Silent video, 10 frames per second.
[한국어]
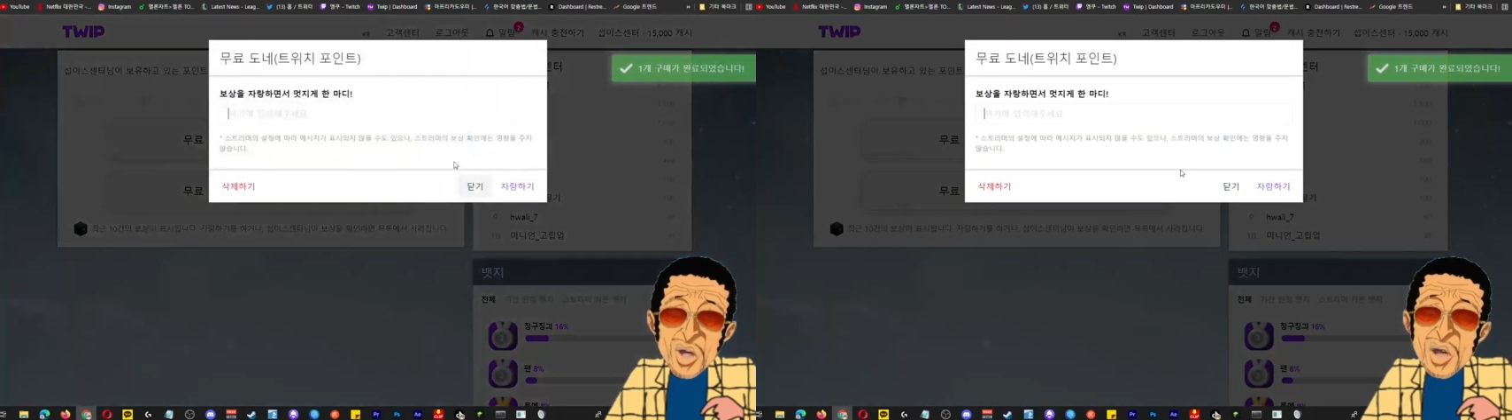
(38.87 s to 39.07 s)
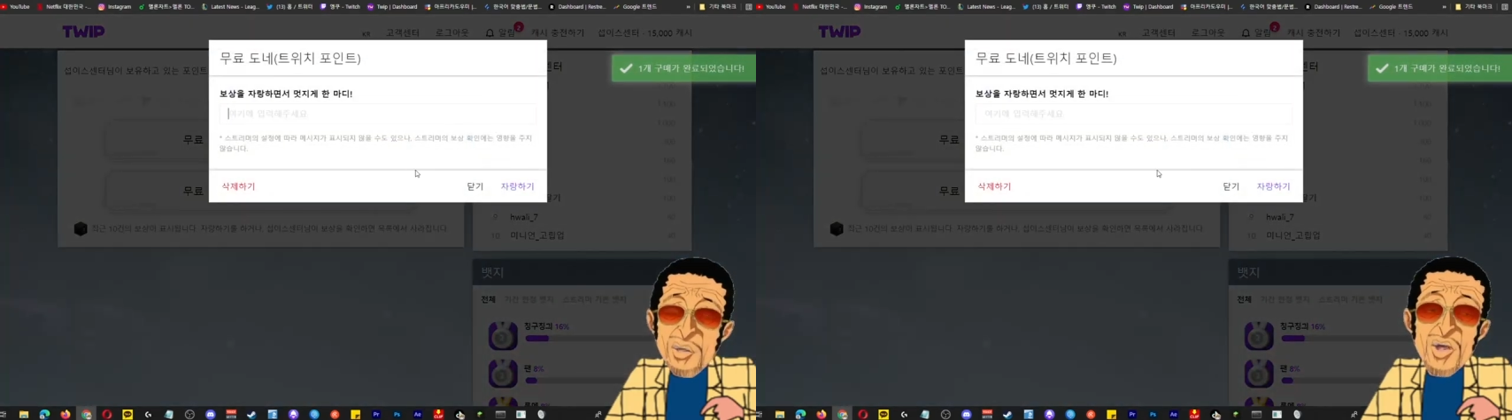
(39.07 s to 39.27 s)

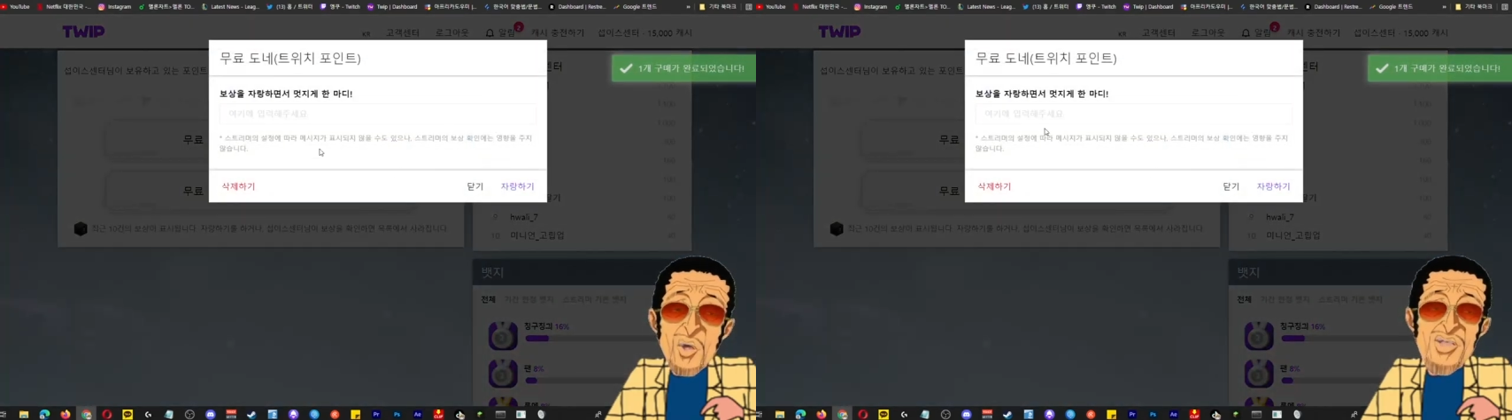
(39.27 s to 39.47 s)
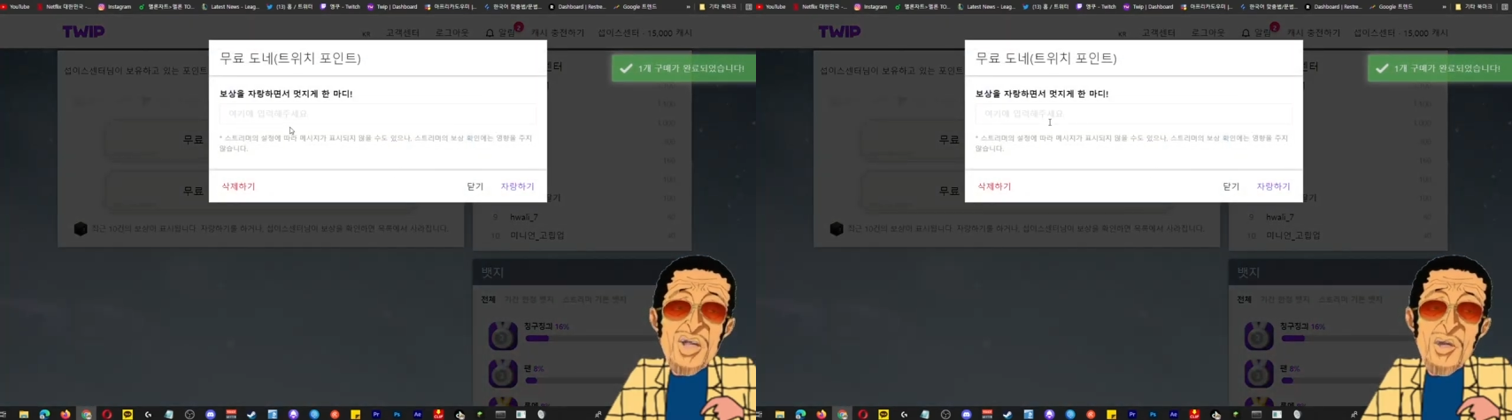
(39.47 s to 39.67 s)
바로 그
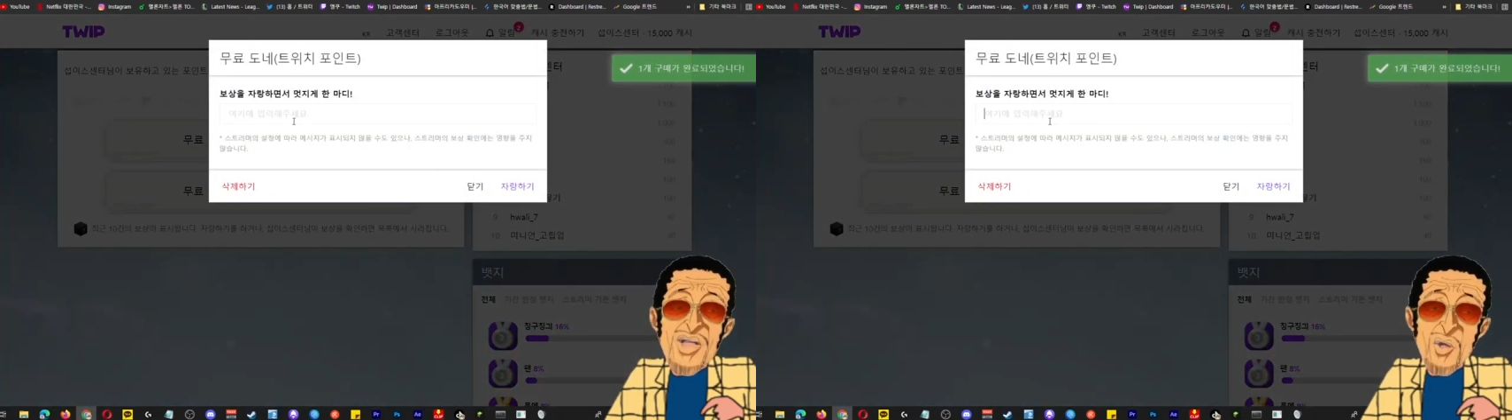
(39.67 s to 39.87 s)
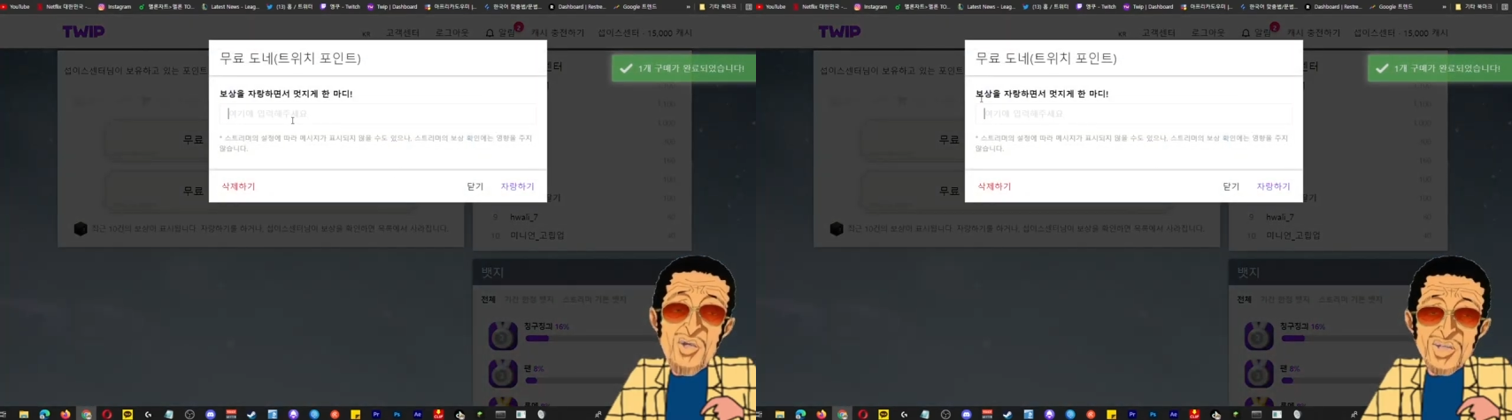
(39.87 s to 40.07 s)
다음에
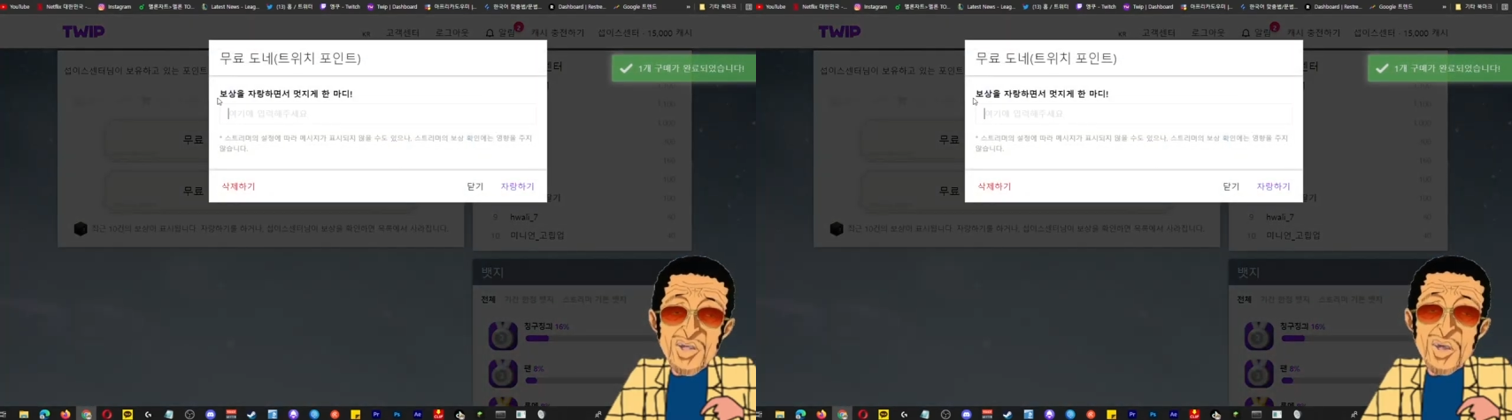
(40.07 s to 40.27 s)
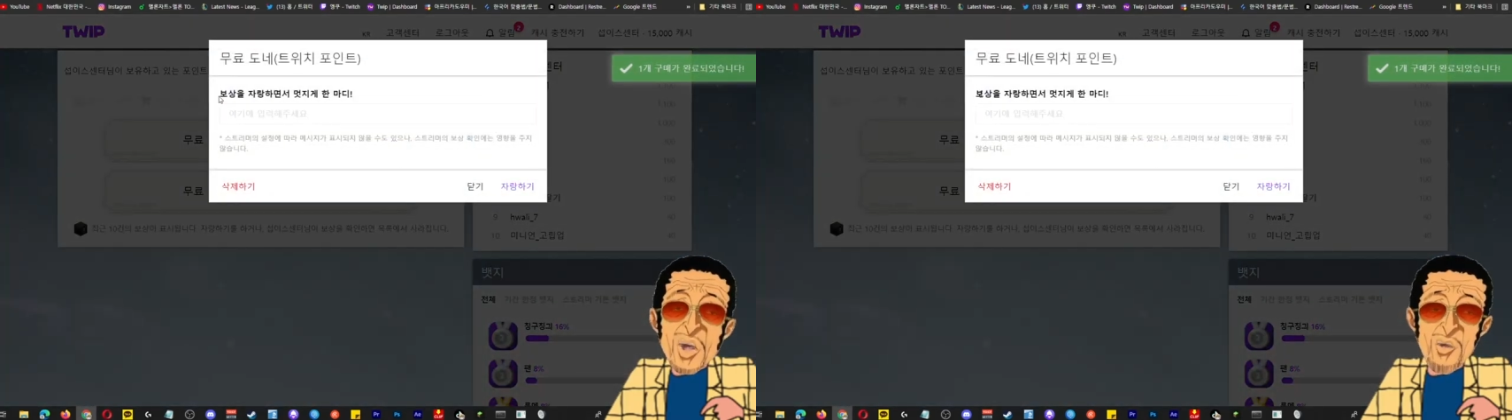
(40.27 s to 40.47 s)
나오는 이
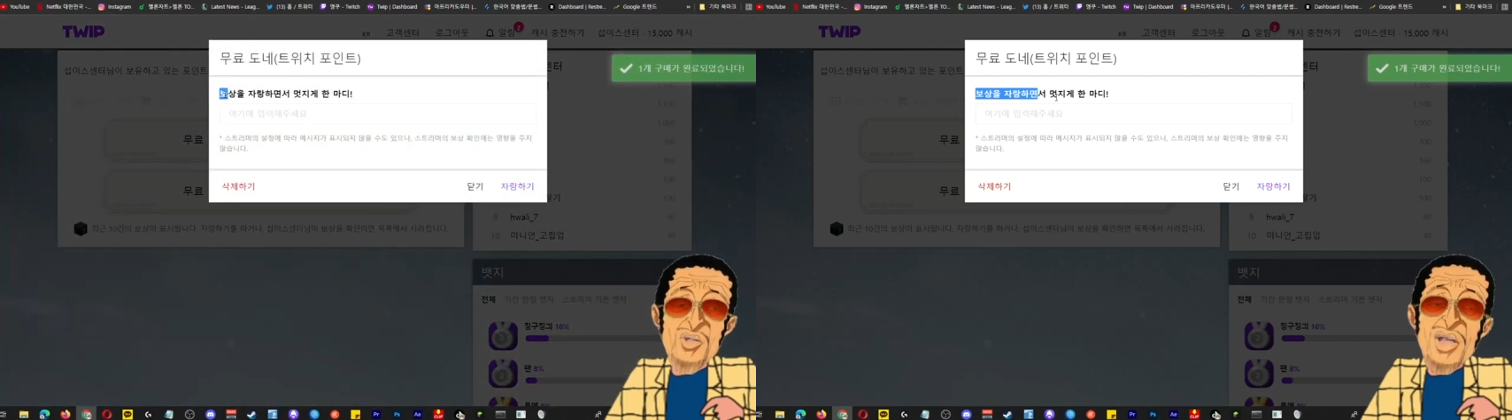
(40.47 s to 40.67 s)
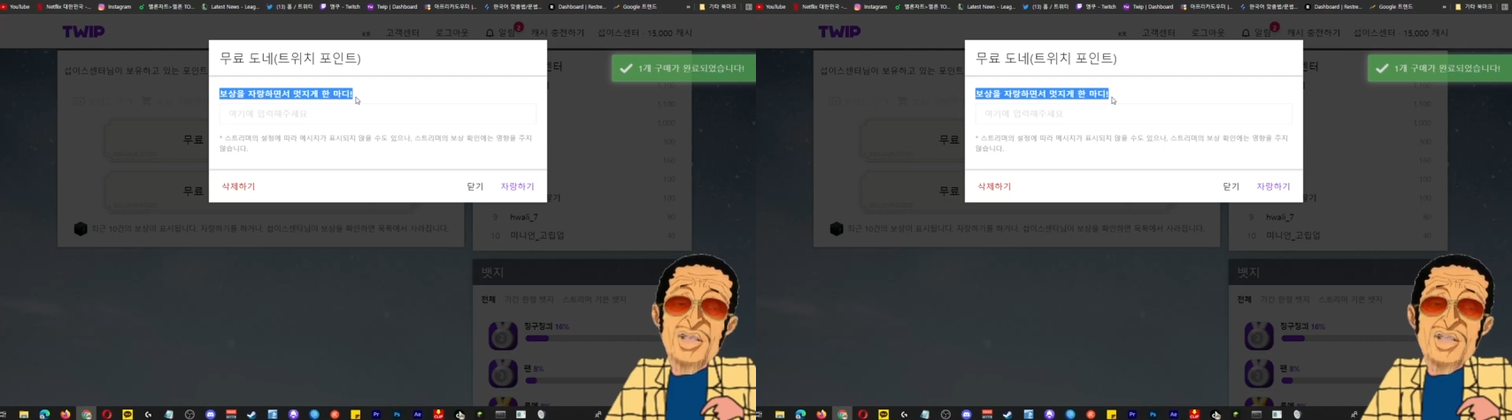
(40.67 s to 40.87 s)

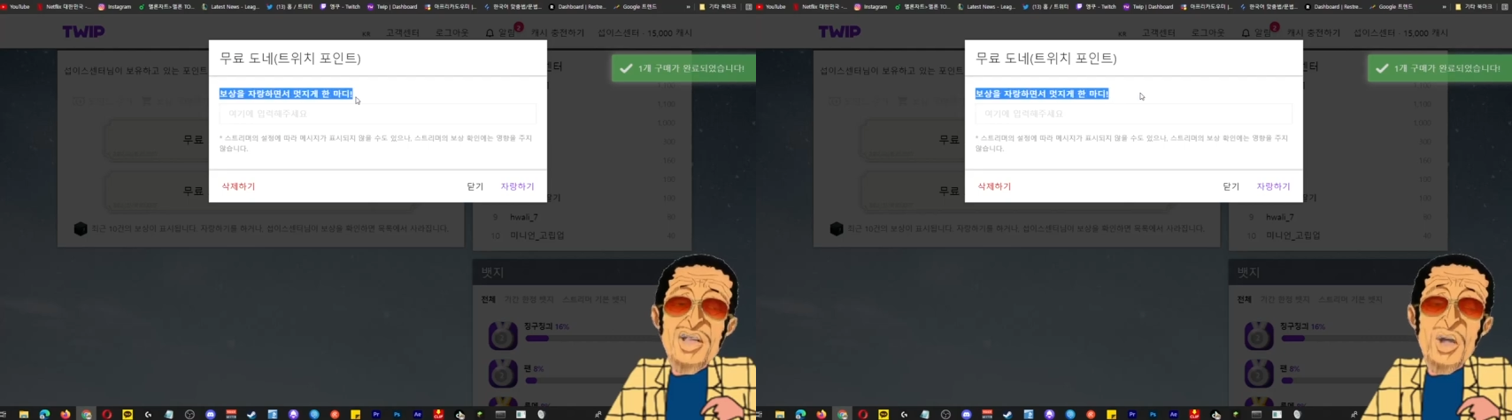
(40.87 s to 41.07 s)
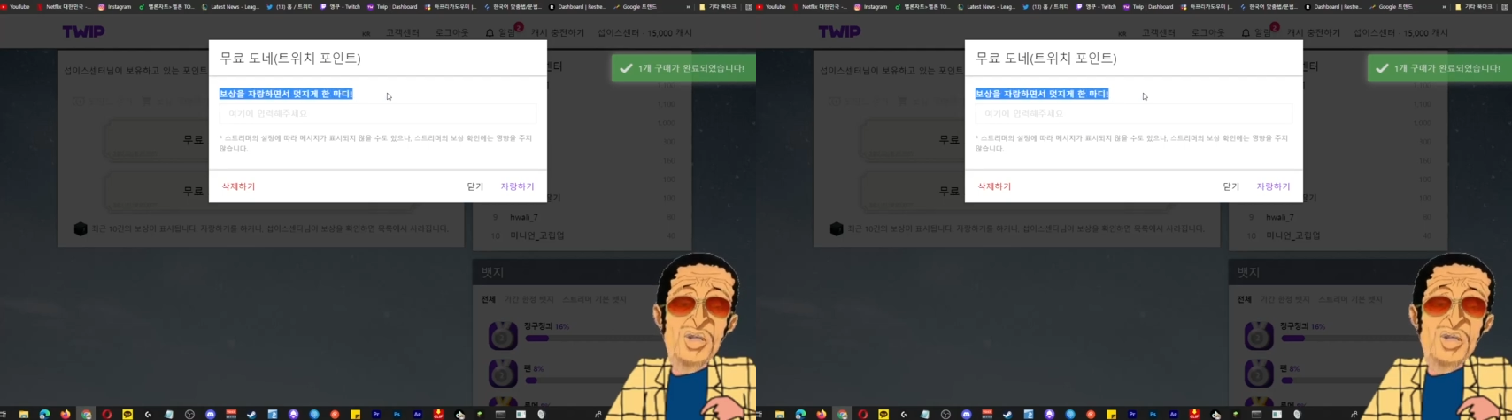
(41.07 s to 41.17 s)
보상을 달아가면서